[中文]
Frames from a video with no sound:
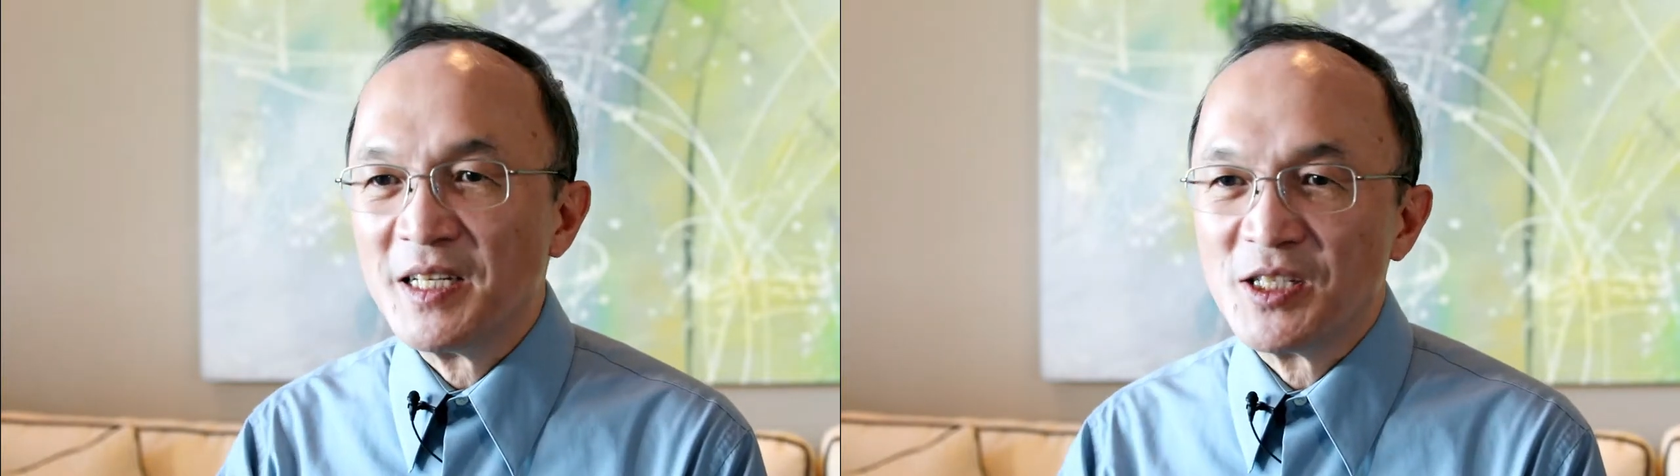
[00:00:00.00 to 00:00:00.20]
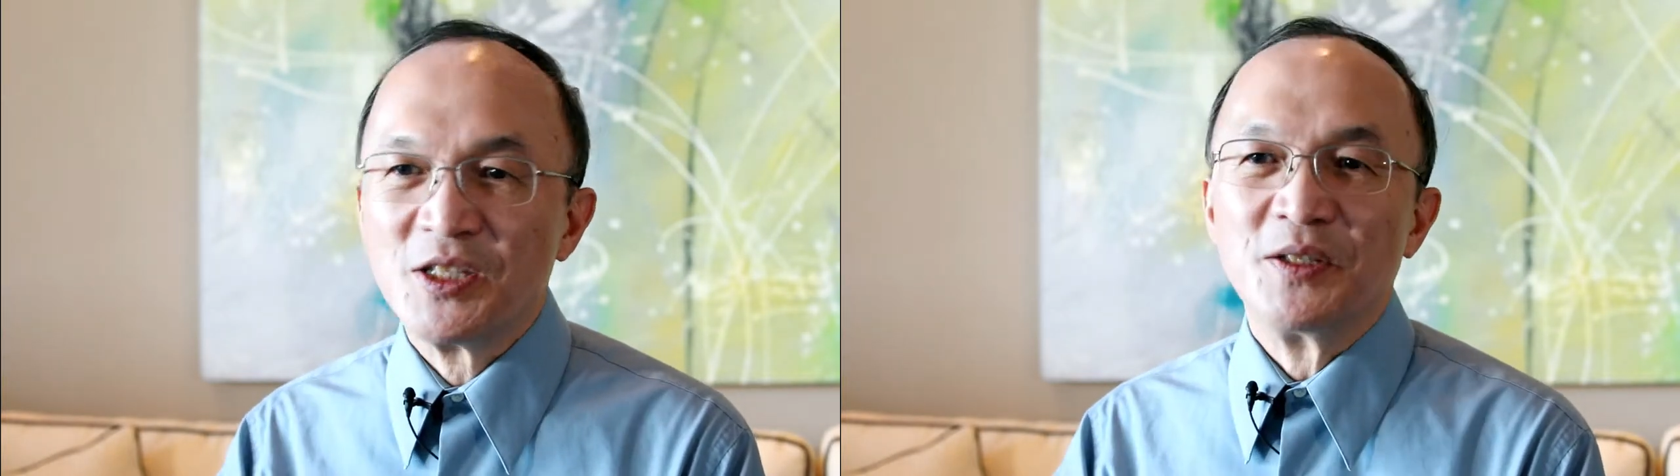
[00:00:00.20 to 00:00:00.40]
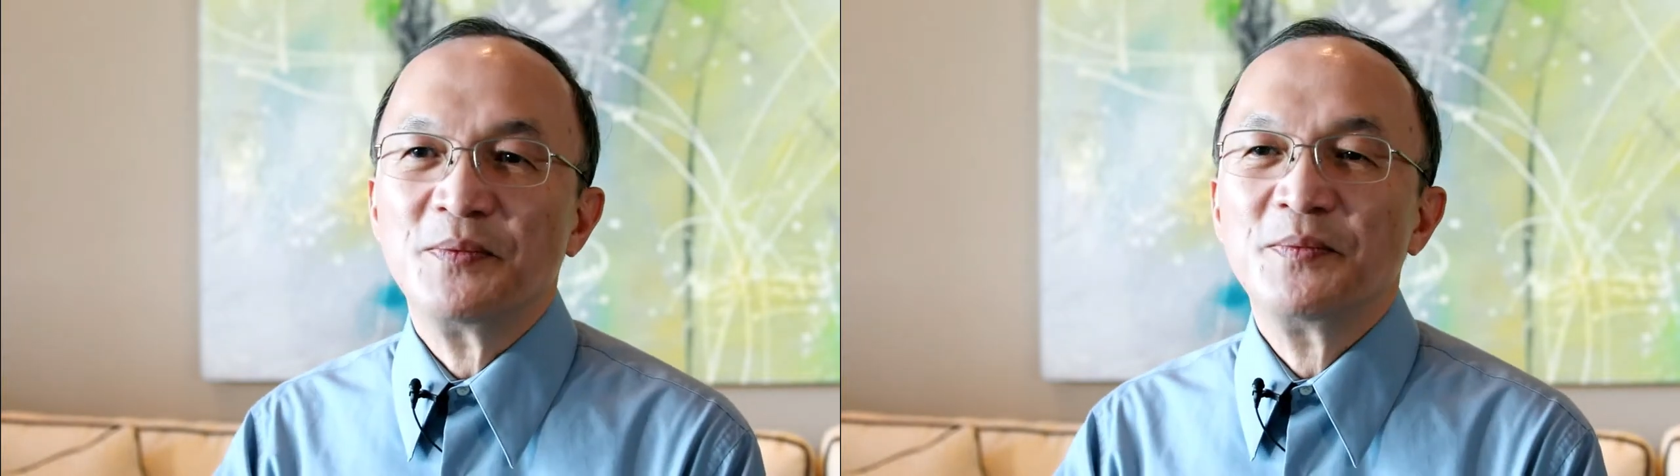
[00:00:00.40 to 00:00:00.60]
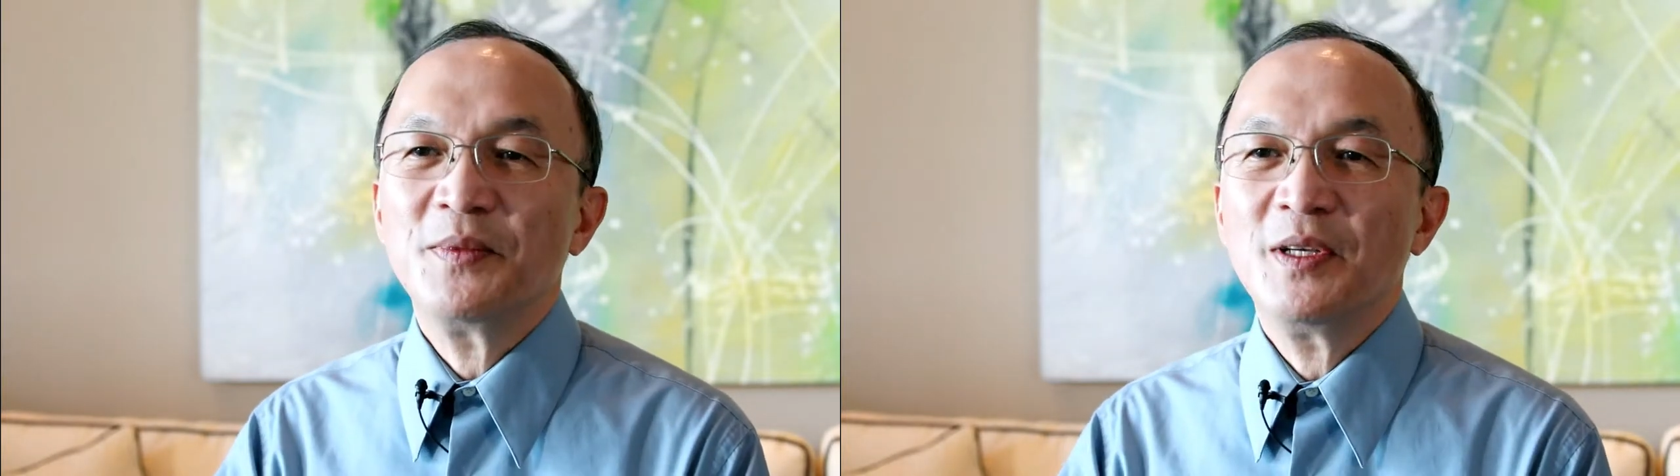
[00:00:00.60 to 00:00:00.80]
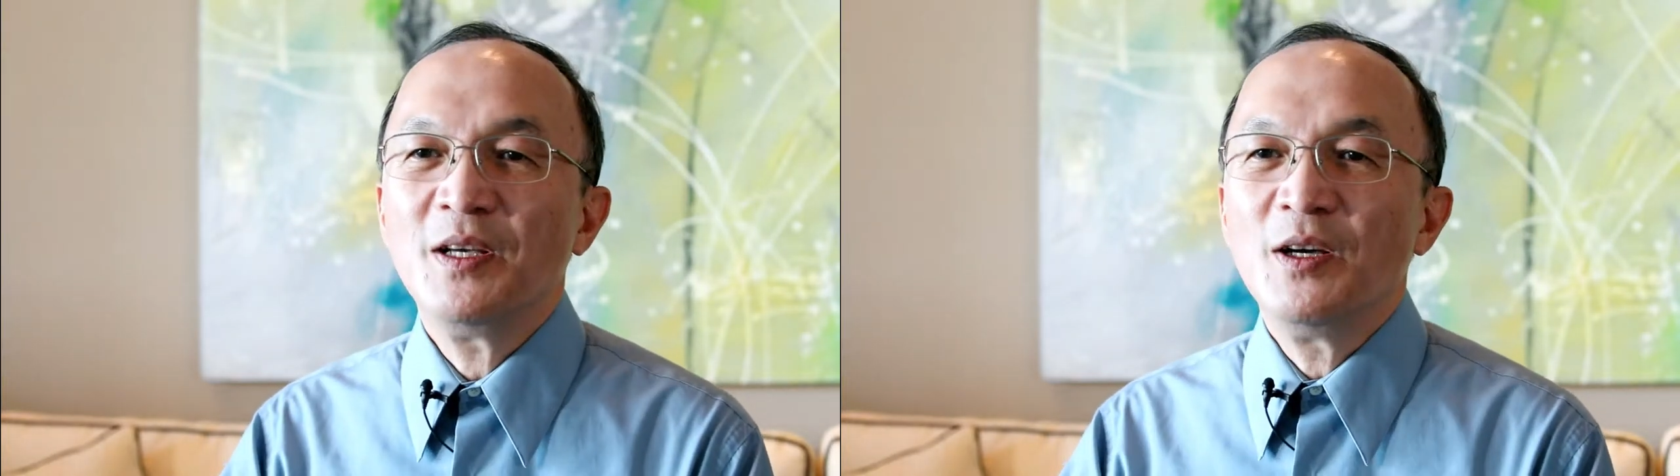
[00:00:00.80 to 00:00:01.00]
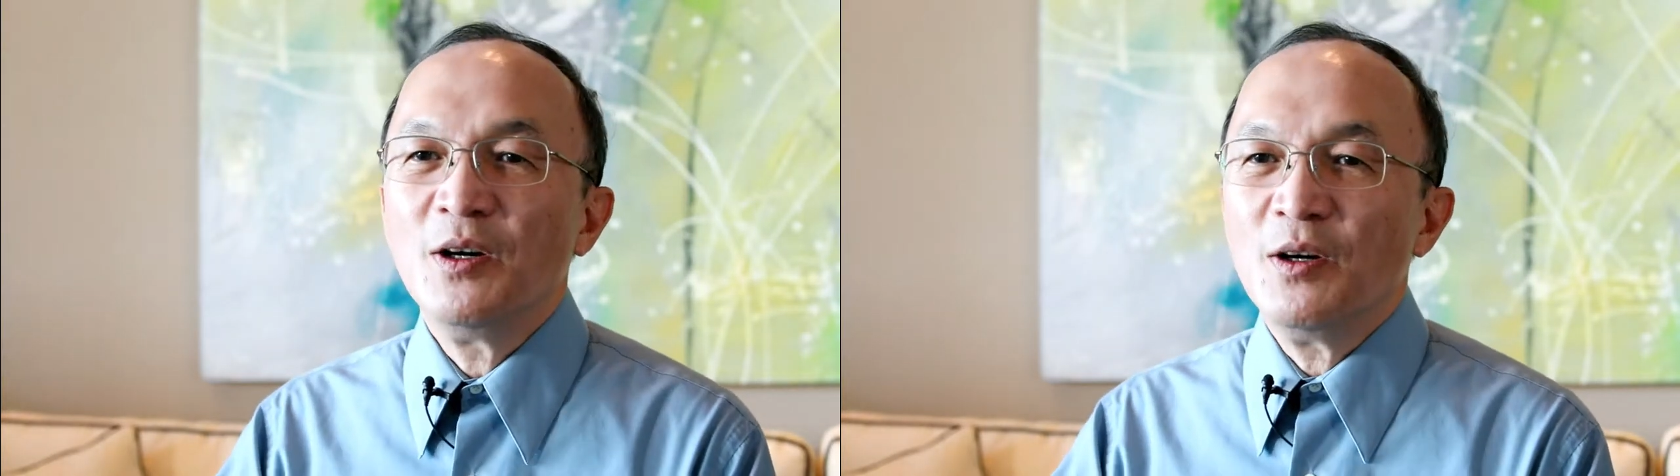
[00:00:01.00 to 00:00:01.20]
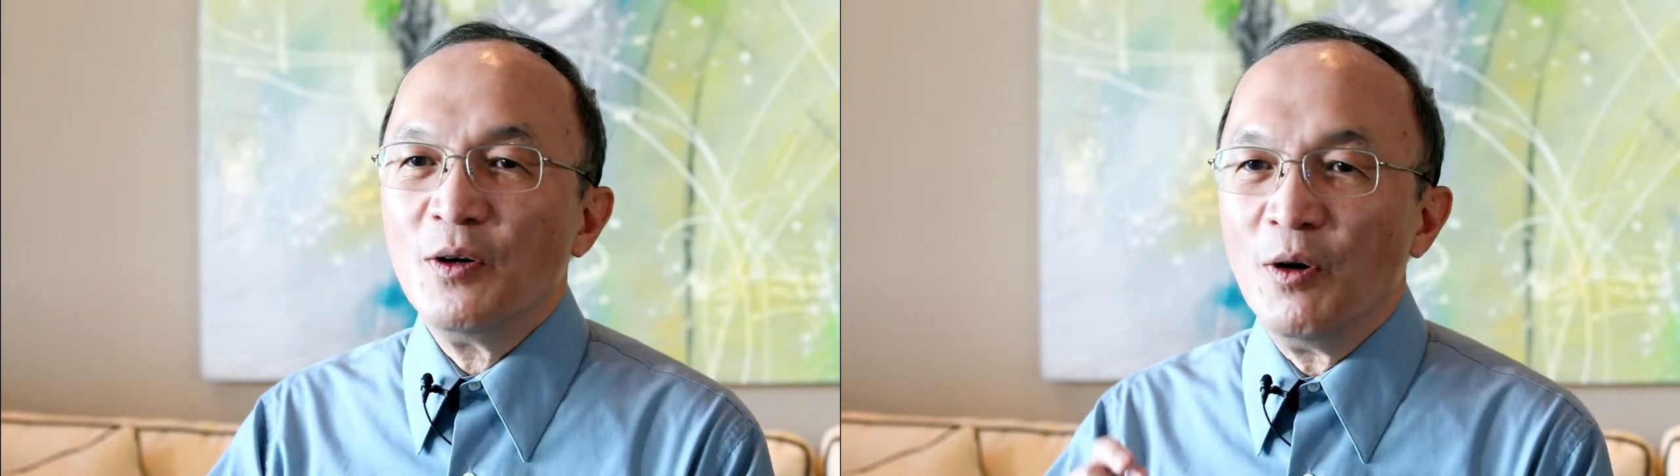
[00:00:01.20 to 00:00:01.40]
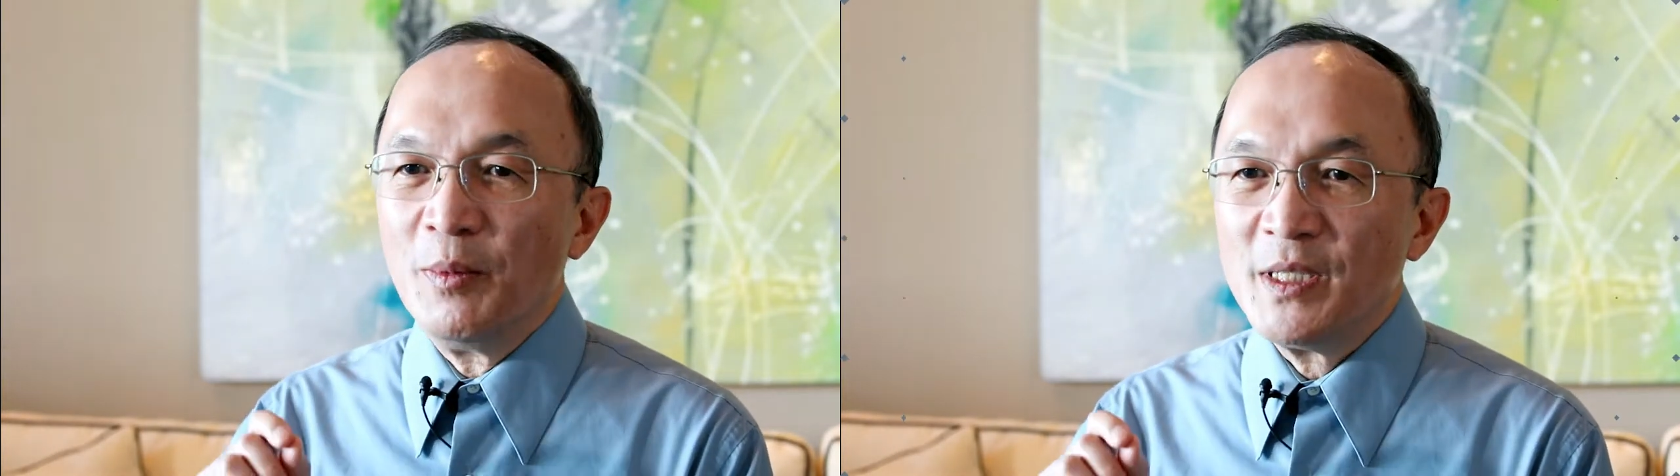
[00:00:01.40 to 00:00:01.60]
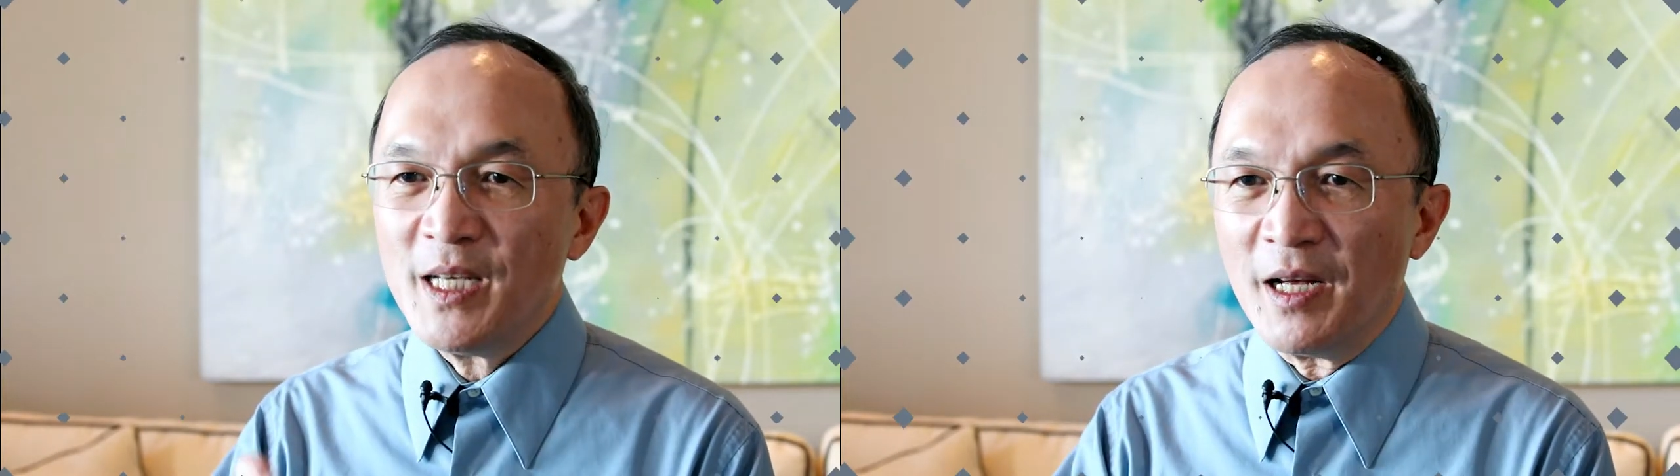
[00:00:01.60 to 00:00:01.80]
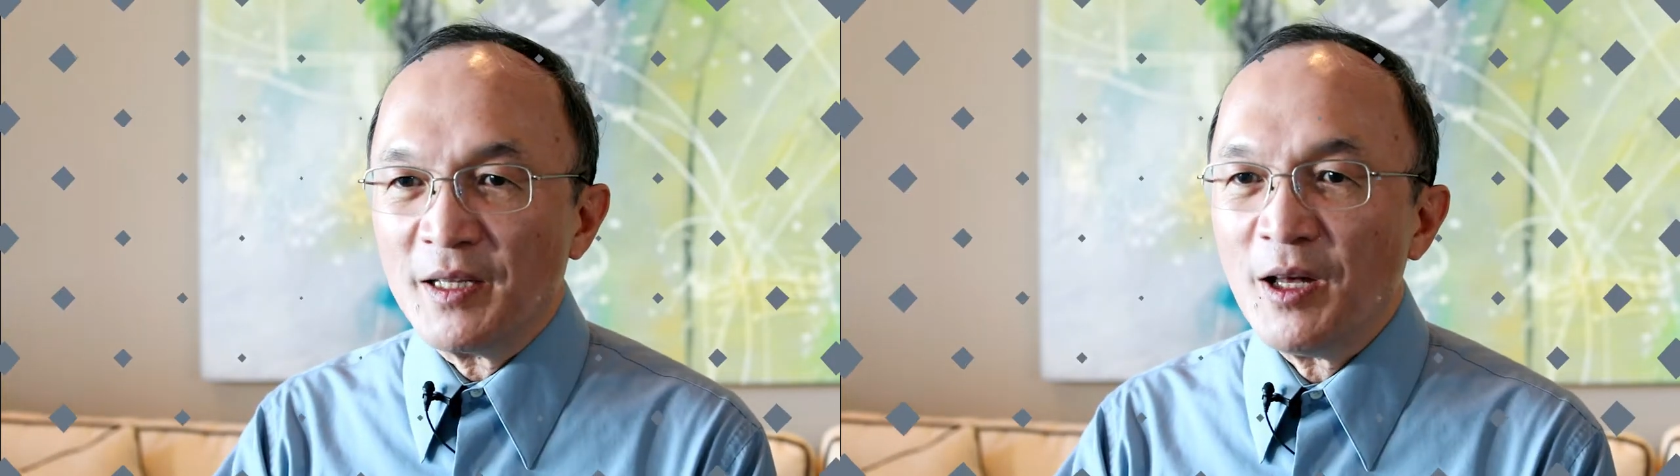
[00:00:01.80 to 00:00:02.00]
字。我们讲